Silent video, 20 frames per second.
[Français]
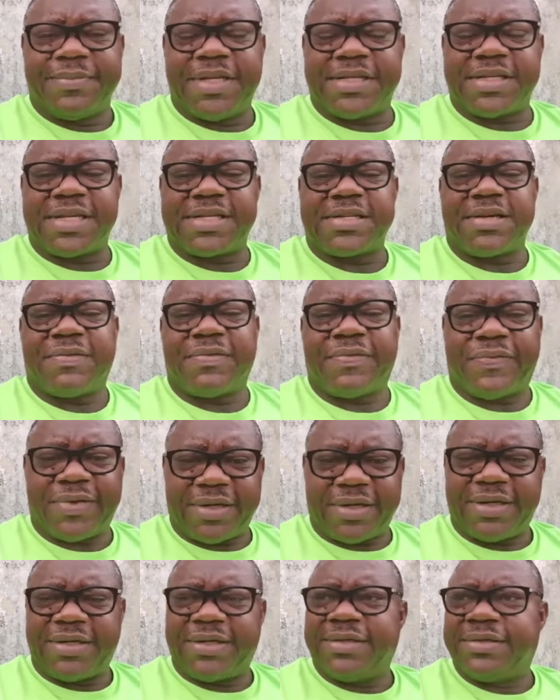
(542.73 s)
de ses
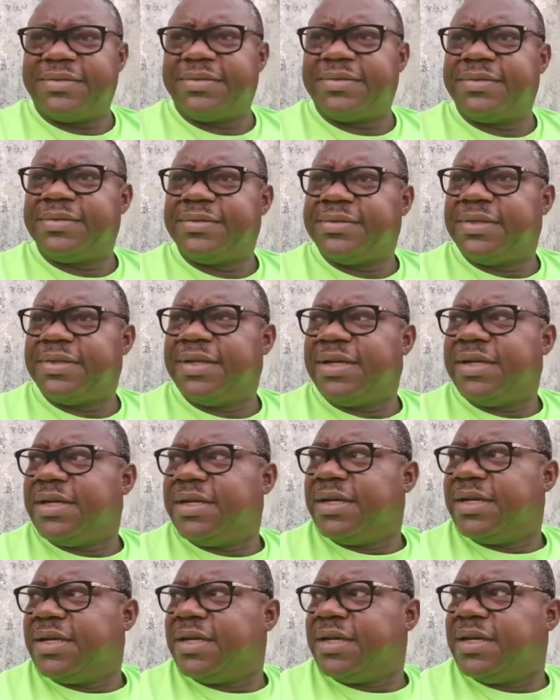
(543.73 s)
enfants,
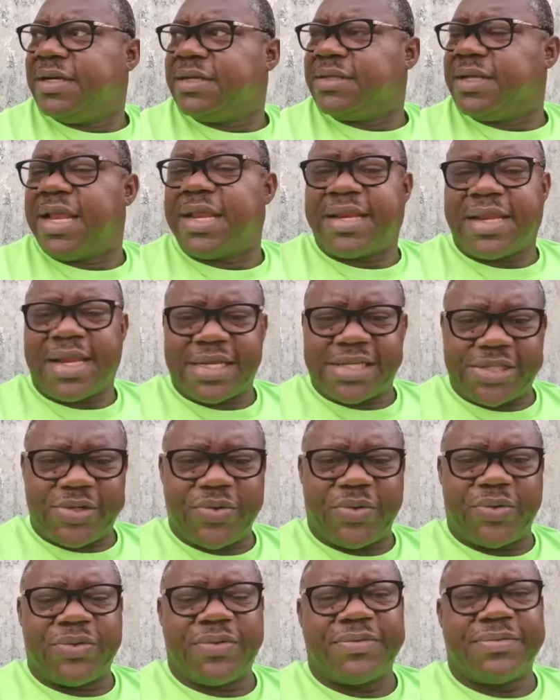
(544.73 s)
de la
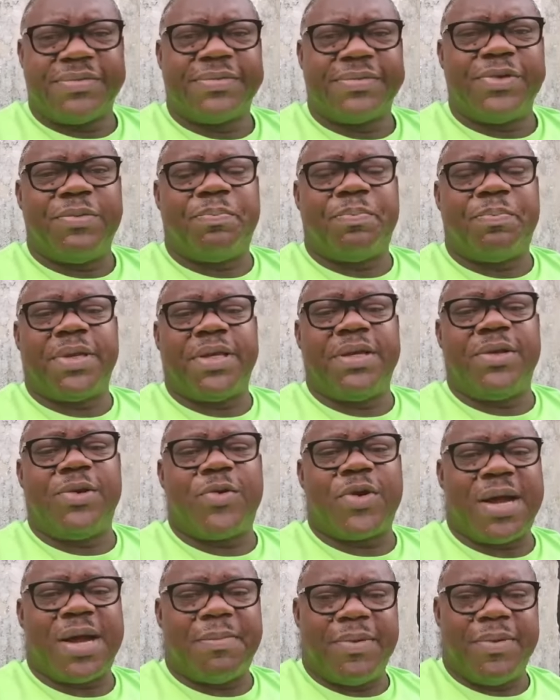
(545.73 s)
nation, du pays,
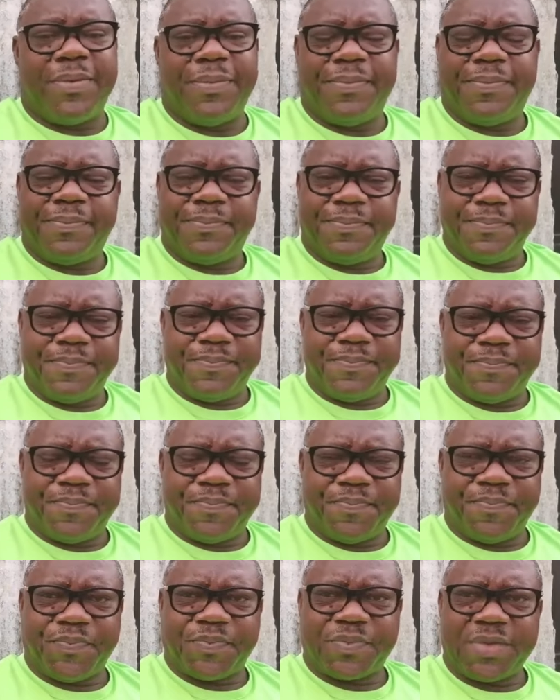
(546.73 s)
le Gabon.
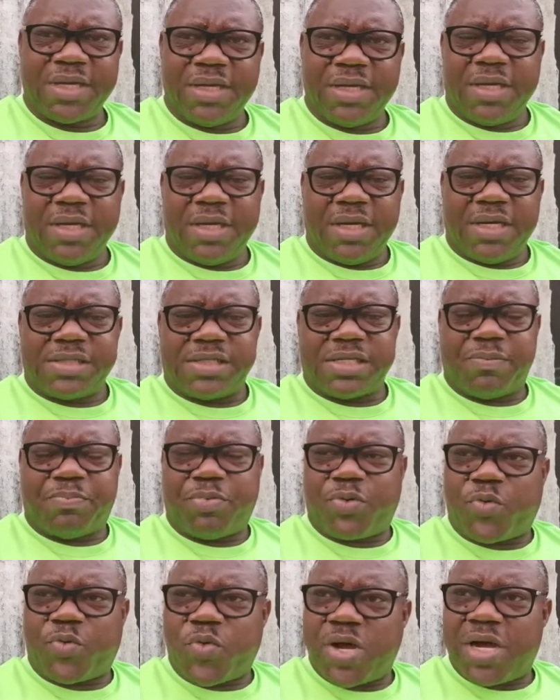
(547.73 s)
C'est
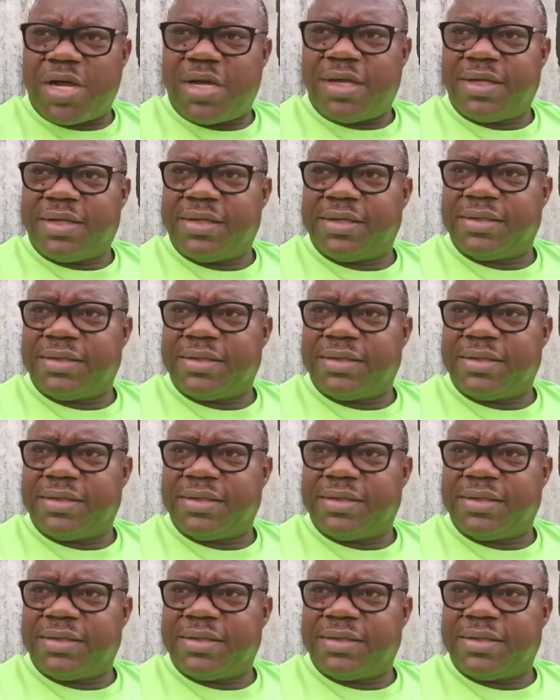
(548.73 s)
pourquoi